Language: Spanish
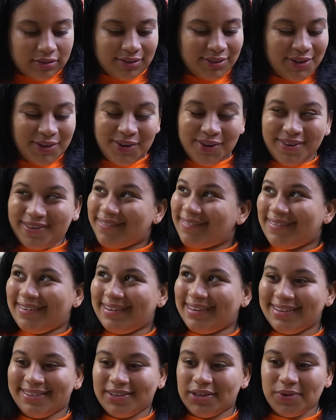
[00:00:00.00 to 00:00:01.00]
No,
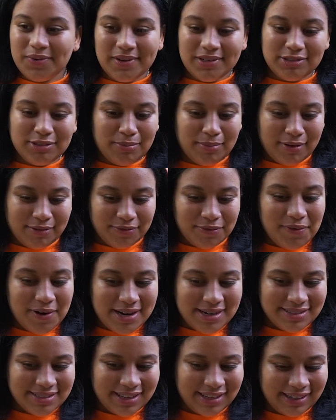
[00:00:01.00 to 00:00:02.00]
yo no he hecho más
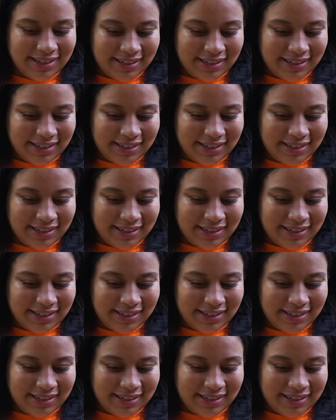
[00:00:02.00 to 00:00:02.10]
fuerza,